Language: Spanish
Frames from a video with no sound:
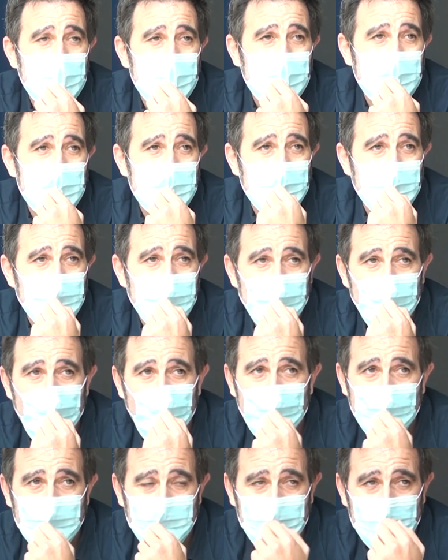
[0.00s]
Eso te
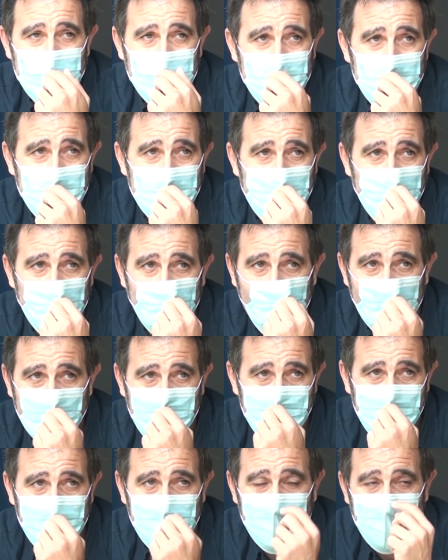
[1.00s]
iba a preguntar ahora.
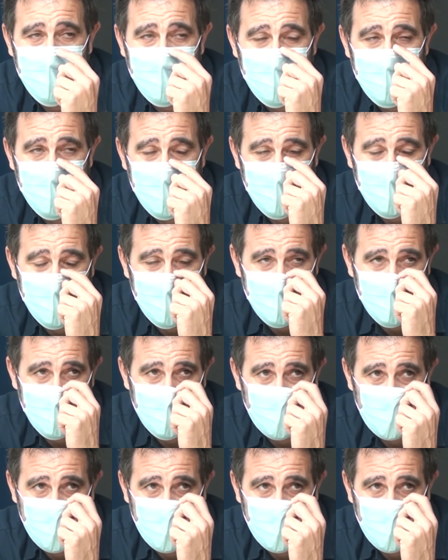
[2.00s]
Eh, ¿Ves a